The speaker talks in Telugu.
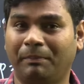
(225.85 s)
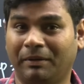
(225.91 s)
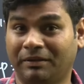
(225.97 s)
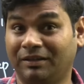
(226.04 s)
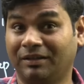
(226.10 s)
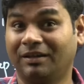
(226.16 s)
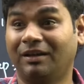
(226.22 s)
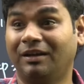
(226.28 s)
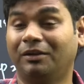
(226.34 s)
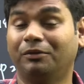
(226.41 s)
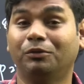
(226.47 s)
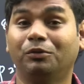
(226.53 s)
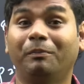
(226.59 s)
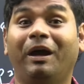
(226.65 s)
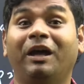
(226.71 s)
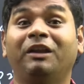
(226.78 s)

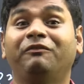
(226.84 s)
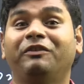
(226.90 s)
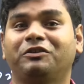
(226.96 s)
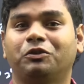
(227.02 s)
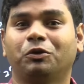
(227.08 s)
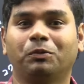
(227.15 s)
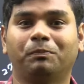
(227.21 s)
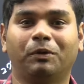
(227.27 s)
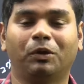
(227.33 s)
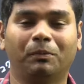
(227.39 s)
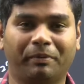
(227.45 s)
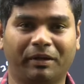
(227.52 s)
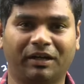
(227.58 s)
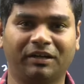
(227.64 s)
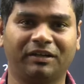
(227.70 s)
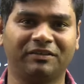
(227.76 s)
పథకాలను మేనిఫెస్టో రూపంలో
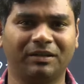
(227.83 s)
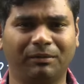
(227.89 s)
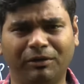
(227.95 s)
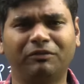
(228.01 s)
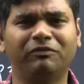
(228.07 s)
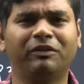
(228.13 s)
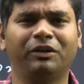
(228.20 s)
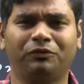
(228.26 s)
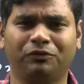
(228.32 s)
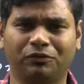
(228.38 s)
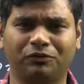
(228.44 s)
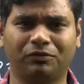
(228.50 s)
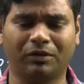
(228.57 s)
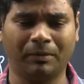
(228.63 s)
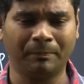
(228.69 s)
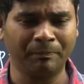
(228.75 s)
ప్రకటించడం ఇటువంటివి
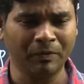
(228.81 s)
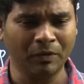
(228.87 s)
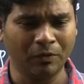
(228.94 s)
చూస్తున్నారు